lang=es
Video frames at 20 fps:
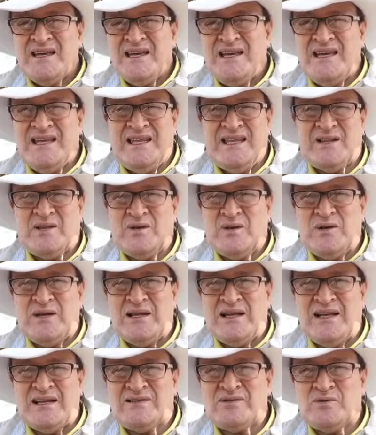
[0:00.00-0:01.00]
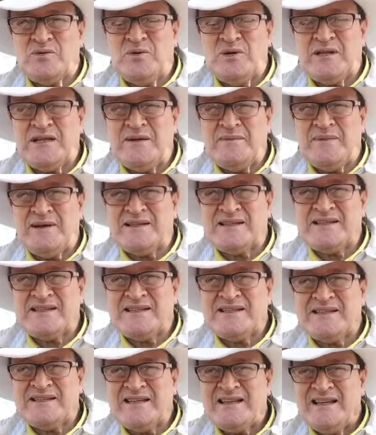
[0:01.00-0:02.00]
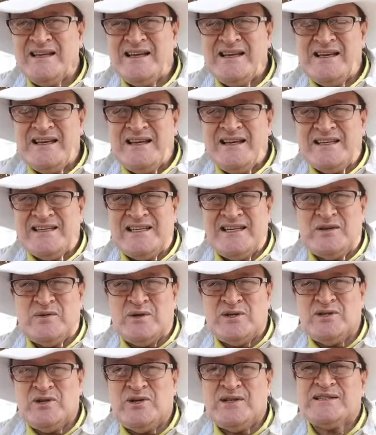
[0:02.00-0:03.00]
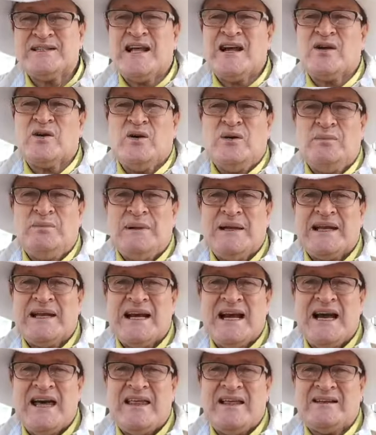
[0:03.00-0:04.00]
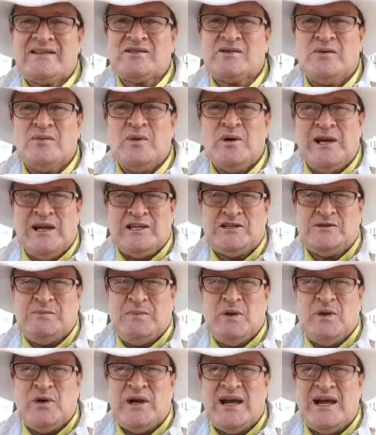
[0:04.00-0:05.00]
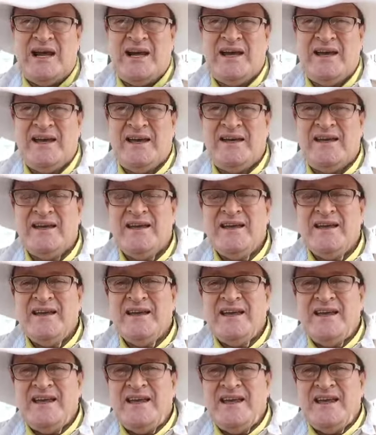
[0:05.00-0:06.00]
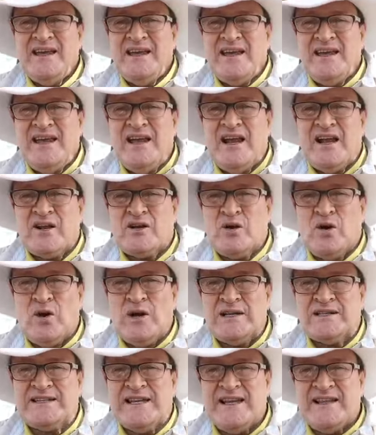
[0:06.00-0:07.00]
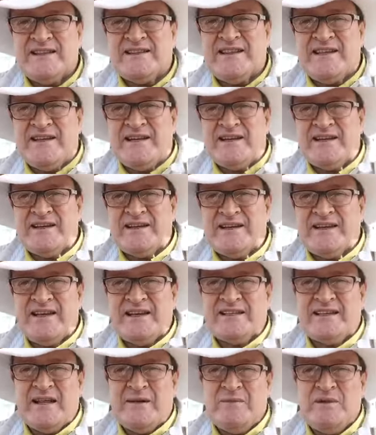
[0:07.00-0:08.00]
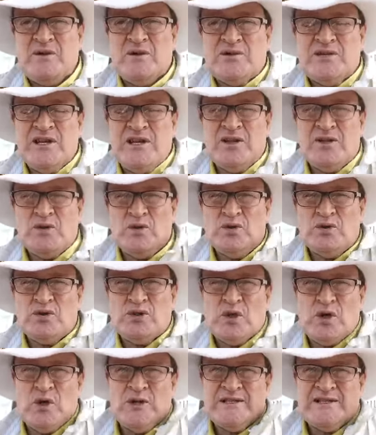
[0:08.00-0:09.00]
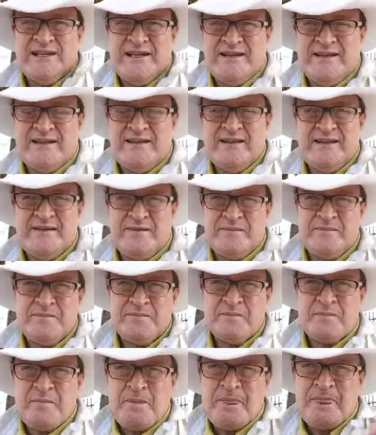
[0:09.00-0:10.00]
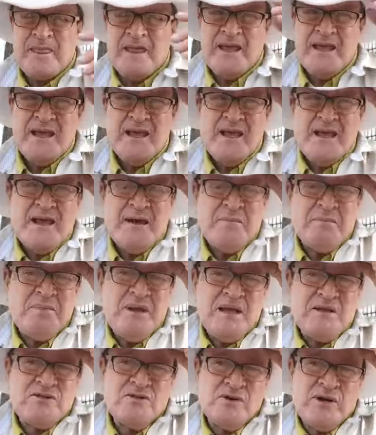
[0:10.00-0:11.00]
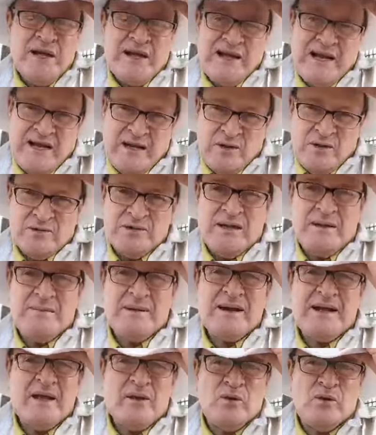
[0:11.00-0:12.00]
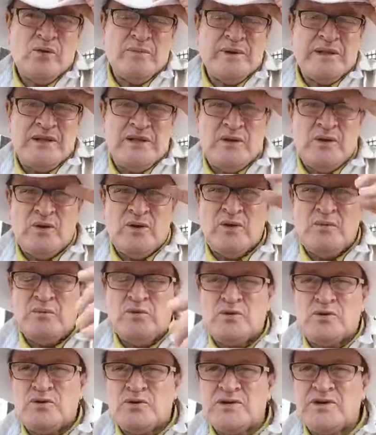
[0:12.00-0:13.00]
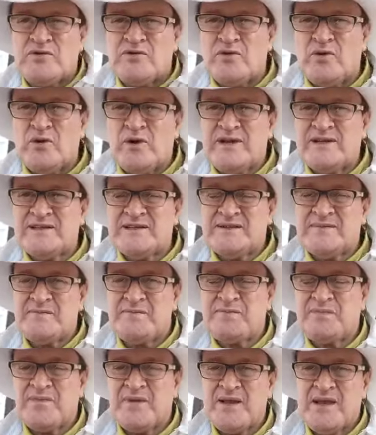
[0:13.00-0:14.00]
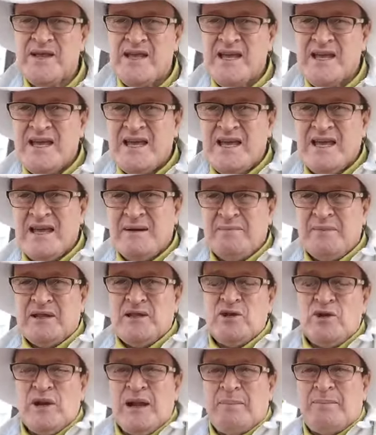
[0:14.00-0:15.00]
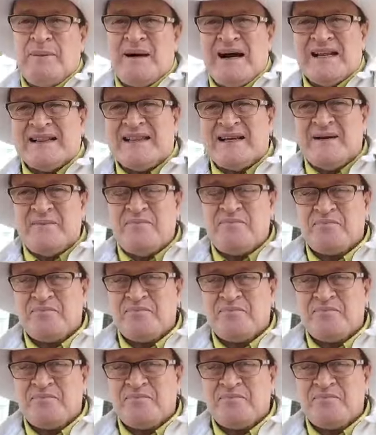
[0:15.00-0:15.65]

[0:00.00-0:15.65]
y de todas las últimas situaciones tan complicadas como el espionaje y el call center que terminó siendo un troll center. Pienso que Carlos Alvarado cometió muchos errores. Metió la pata